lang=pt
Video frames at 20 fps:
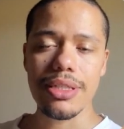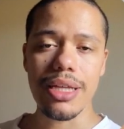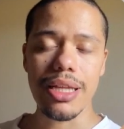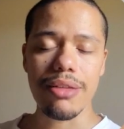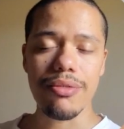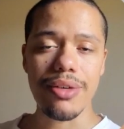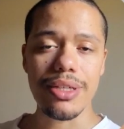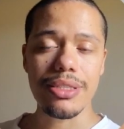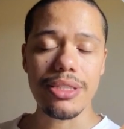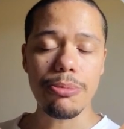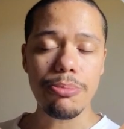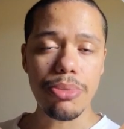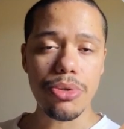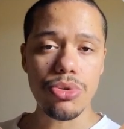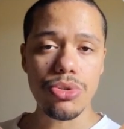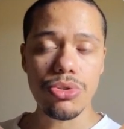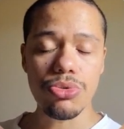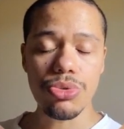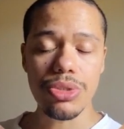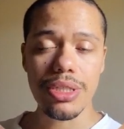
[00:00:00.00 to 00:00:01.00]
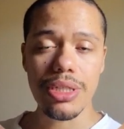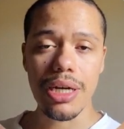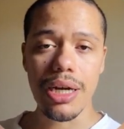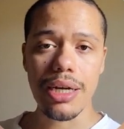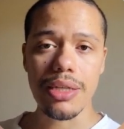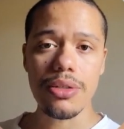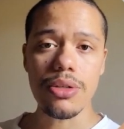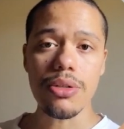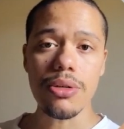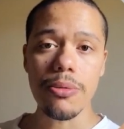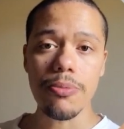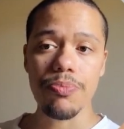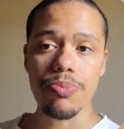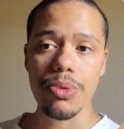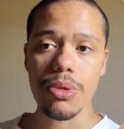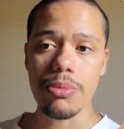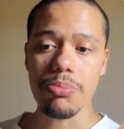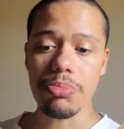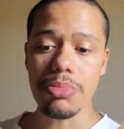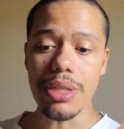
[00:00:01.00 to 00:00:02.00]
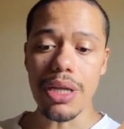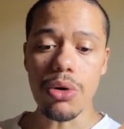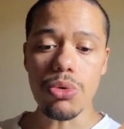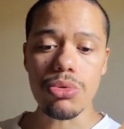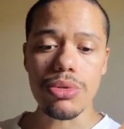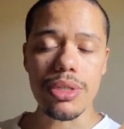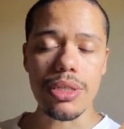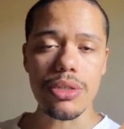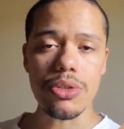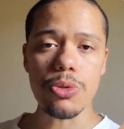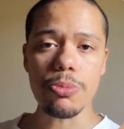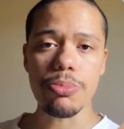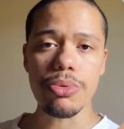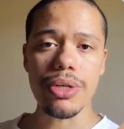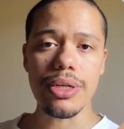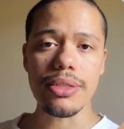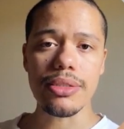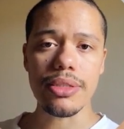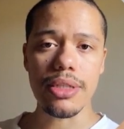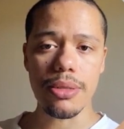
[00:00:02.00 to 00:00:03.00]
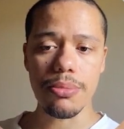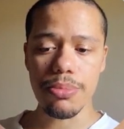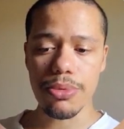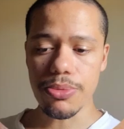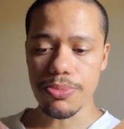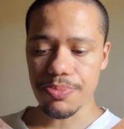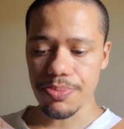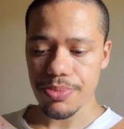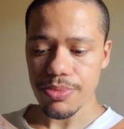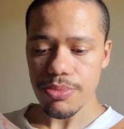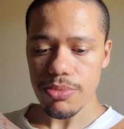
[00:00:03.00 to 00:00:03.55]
dela vai ser prejudicada não tanto, por exemplo,